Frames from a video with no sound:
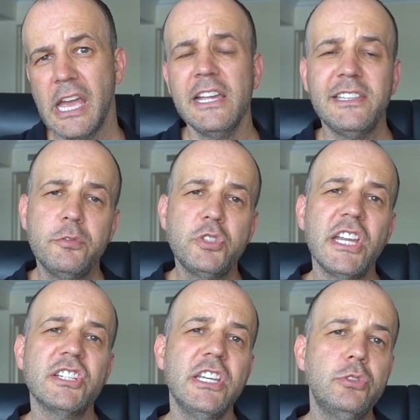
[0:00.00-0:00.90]
Si vous
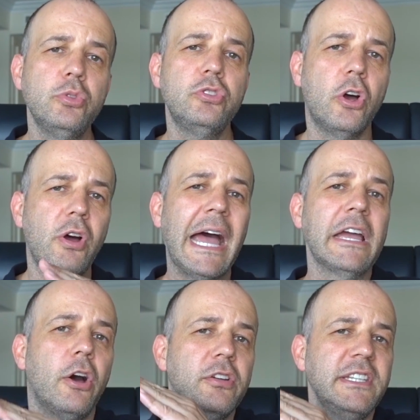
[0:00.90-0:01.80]
cherchiez tout le temps à
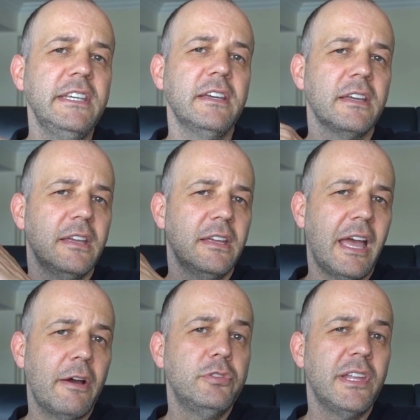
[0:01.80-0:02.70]
grandir,
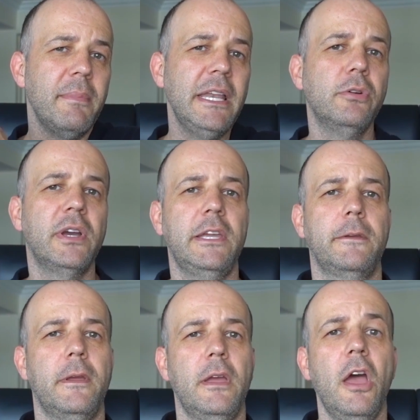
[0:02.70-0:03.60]
à vous améliorer.